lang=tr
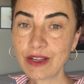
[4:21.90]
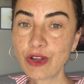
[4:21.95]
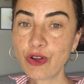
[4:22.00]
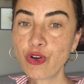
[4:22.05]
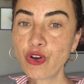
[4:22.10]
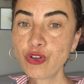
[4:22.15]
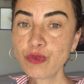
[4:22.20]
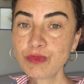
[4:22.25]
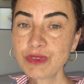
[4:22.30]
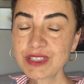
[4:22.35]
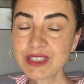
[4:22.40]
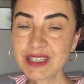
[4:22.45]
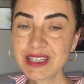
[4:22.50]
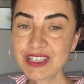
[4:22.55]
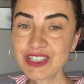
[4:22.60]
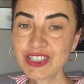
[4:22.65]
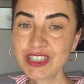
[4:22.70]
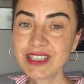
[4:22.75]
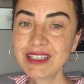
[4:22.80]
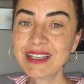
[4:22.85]
olması
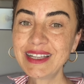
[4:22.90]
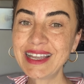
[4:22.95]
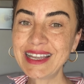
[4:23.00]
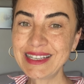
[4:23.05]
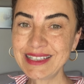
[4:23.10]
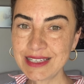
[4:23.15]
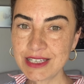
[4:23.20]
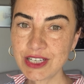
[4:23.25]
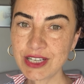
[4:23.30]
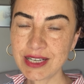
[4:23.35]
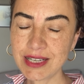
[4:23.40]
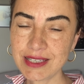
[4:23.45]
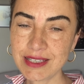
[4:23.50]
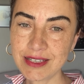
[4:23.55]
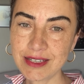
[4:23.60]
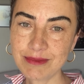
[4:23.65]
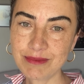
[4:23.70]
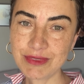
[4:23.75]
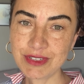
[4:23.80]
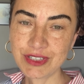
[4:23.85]
için
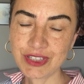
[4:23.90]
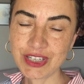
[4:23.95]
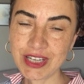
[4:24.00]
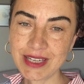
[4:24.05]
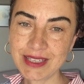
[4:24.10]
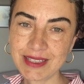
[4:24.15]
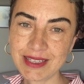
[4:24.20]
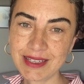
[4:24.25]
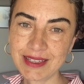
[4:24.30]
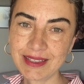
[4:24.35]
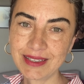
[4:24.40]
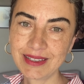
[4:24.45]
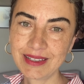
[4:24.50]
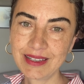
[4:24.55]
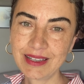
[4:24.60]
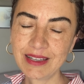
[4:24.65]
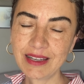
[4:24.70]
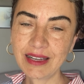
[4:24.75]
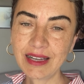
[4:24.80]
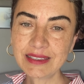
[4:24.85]
endişelendiğimiz şey de
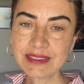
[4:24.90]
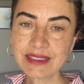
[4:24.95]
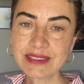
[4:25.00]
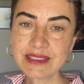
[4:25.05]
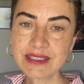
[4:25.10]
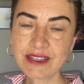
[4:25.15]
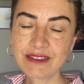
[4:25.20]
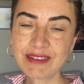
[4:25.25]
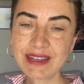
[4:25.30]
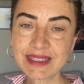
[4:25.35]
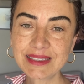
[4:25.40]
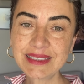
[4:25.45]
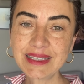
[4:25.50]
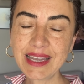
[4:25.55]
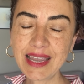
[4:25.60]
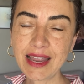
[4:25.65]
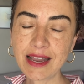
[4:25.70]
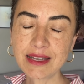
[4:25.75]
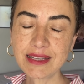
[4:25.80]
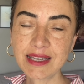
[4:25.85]
aslında vakti
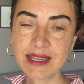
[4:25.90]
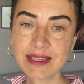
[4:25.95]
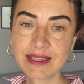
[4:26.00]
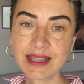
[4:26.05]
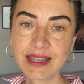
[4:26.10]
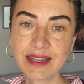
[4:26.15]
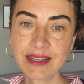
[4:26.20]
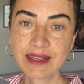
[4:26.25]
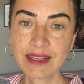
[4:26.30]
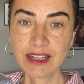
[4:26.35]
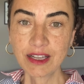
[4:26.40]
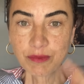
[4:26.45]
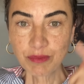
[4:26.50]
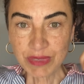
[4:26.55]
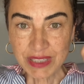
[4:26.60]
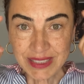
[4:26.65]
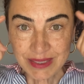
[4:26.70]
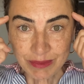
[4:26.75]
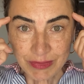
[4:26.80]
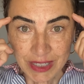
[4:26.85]
geldiğinde
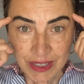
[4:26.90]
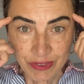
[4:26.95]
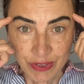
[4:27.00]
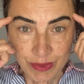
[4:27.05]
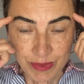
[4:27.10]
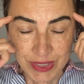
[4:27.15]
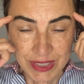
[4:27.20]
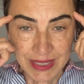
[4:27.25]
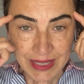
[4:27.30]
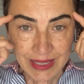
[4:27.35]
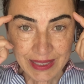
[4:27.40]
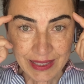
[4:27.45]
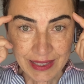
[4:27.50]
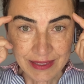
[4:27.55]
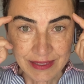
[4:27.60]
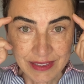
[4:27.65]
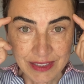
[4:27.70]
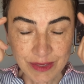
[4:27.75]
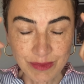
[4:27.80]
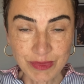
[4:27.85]
bizim kafamızda
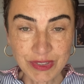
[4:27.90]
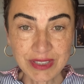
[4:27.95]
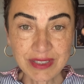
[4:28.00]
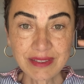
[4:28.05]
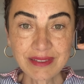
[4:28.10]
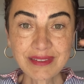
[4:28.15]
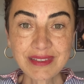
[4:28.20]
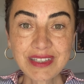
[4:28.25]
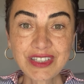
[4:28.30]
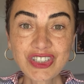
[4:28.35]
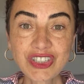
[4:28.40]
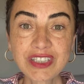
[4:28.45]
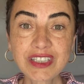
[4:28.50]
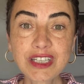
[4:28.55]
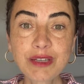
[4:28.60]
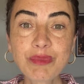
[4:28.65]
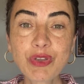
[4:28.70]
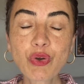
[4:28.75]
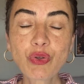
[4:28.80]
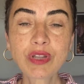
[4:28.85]
yarattığımızın
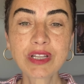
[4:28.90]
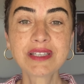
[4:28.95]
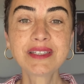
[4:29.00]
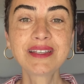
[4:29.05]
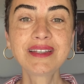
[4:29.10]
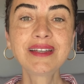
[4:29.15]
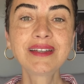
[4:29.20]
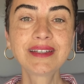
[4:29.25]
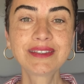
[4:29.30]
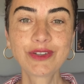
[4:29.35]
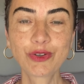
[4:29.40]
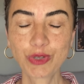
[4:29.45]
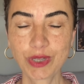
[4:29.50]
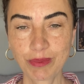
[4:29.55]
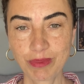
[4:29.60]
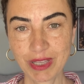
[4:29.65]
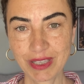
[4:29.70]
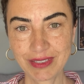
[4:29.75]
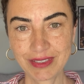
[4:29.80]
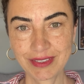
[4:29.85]
dışında bir olasılık da
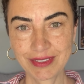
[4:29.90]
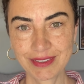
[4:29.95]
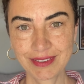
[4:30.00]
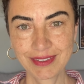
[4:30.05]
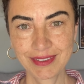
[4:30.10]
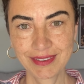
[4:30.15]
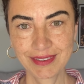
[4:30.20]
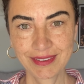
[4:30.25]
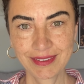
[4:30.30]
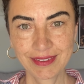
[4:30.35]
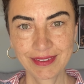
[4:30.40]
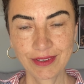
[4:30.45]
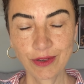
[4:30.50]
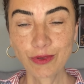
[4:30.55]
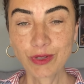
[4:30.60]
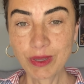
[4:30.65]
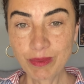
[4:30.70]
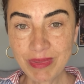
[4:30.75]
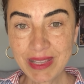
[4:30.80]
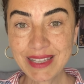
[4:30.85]
olabilir.
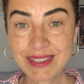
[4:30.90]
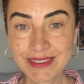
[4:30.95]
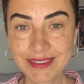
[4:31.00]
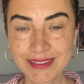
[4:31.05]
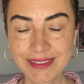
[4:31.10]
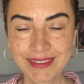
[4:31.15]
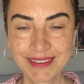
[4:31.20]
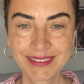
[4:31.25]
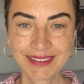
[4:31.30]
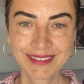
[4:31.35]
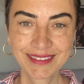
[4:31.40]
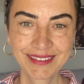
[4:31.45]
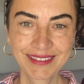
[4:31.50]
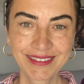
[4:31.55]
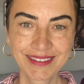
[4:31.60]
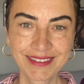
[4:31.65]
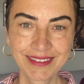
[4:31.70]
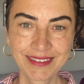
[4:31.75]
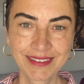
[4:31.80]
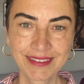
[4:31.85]
Olabilir.
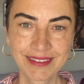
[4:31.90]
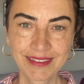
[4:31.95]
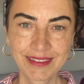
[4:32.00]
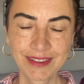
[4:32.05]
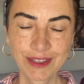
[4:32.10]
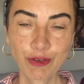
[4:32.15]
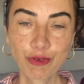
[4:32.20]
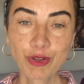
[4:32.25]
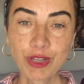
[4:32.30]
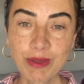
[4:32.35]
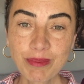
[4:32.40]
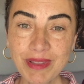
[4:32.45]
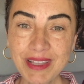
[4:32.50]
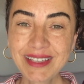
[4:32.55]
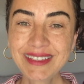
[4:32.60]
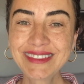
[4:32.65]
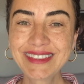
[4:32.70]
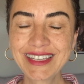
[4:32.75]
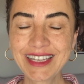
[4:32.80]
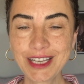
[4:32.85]

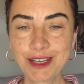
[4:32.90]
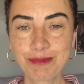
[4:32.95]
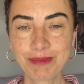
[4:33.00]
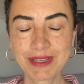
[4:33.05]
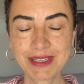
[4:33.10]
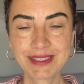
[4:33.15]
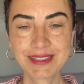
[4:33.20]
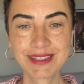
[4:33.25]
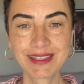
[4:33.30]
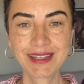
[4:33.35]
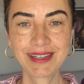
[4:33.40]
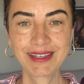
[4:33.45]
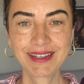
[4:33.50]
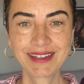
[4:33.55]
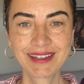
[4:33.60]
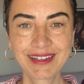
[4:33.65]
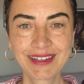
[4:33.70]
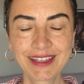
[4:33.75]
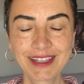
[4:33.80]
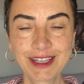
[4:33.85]
Olabilir kelimesi
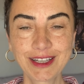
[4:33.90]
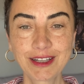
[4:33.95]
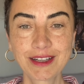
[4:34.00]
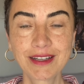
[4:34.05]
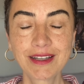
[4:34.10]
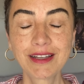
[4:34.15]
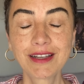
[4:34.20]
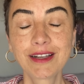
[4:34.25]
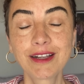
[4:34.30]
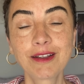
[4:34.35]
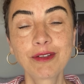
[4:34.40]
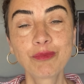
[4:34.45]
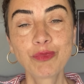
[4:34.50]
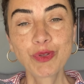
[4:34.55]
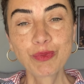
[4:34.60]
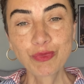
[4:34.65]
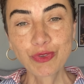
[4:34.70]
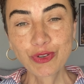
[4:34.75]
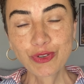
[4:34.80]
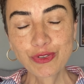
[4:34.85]

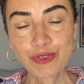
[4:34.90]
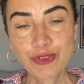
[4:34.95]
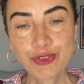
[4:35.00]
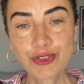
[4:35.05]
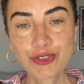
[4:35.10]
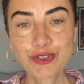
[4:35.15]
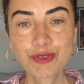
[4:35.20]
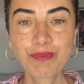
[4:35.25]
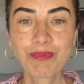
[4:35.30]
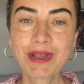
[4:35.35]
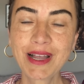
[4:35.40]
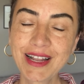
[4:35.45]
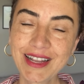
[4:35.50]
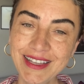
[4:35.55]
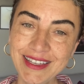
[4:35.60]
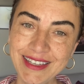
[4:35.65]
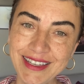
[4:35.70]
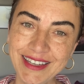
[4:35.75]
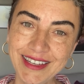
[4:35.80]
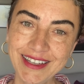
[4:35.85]
mümkündür
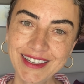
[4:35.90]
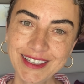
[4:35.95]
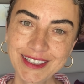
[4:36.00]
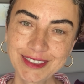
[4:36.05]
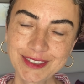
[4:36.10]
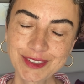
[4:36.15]
belki.